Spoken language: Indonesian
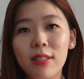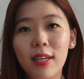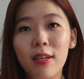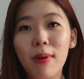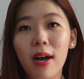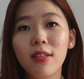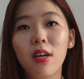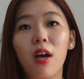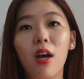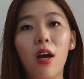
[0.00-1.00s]
jadi
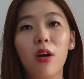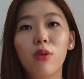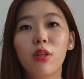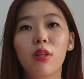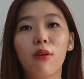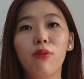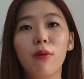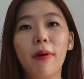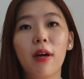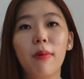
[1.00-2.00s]
makanya aku
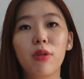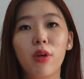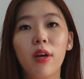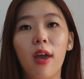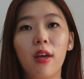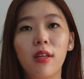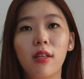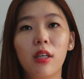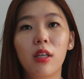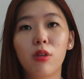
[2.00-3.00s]
interview pakai baju yang kayak
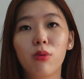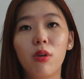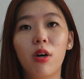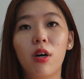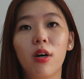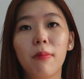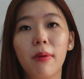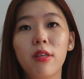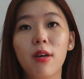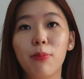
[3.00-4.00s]
gini gitu loh
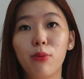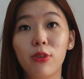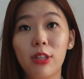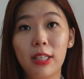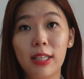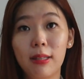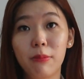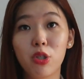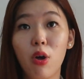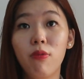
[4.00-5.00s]
kemeja putih
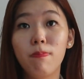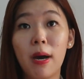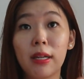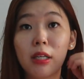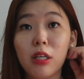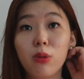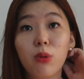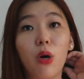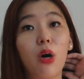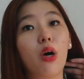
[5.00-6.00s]
lebih sopan
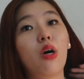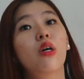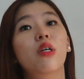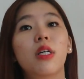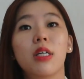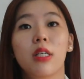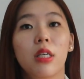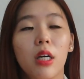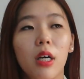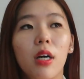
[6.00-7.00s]
gitu loh
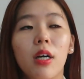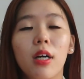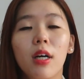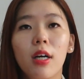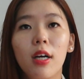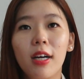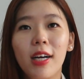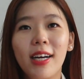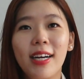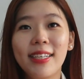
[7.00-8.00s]

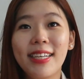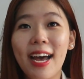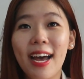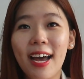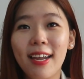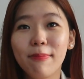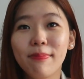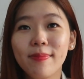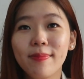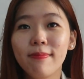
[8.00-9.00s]
uh,
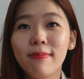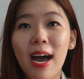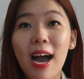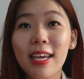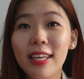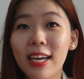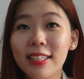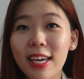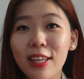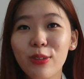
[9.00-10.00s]
dan
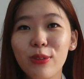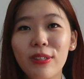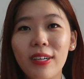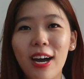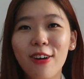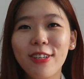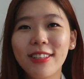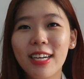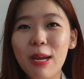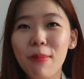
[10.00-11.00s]
bahagianya itu aku
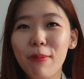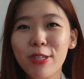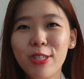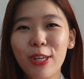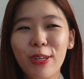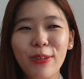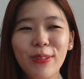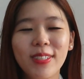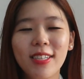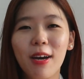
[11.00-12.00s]
diterima
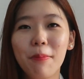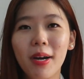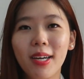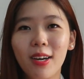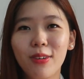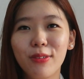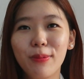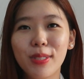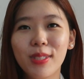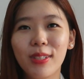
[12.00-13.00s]
biskiu senang banget
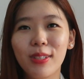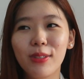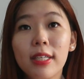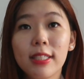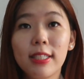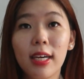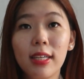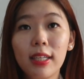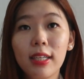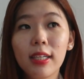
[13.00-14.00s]
aku biskiu
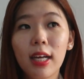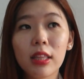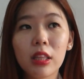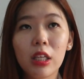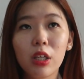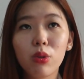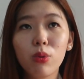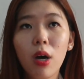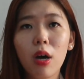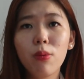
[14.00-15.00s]
jadi nanti
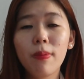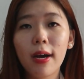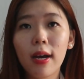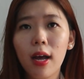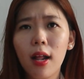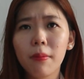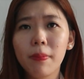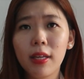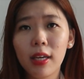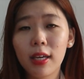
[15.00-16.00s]
itu aku
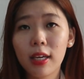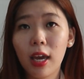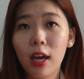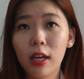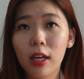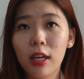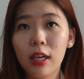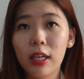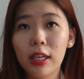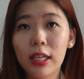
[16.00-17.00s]
bakal beli cake
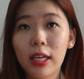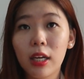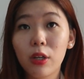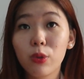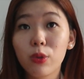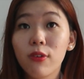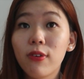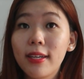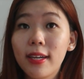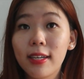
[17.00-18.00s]
cake untuk
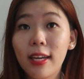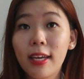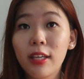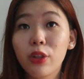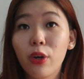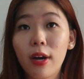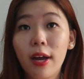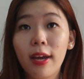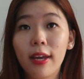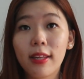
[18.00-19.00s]
Father Day untuk
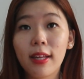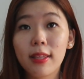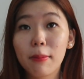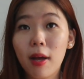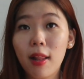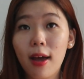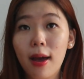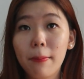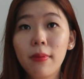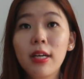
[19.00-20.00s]
rayain nanti
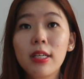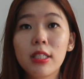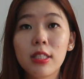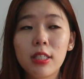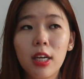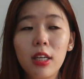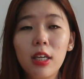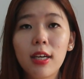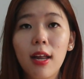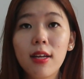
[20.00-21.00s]
malam
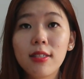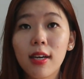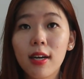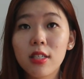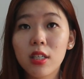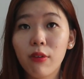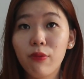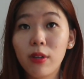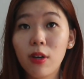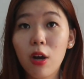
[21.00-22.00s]
jadi kalian jangan
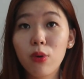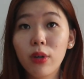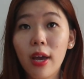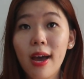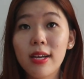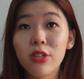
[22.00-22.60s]
skip video aku ya